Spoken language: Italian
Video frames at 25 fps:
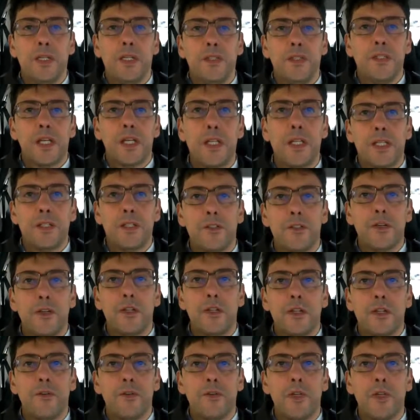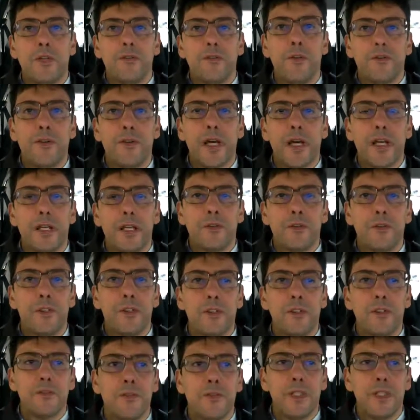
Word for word: già da giorni volevo fare questo